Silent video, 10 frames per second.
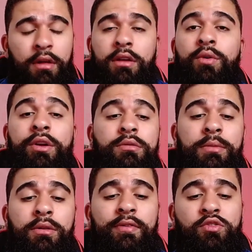E o
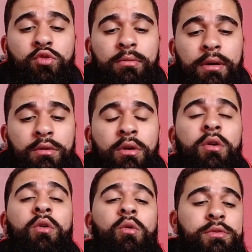rendimento vai somando
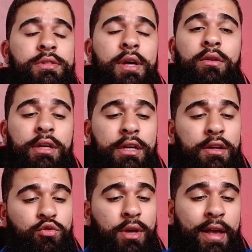com o saldo aqui da
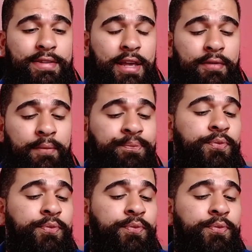sua reserva.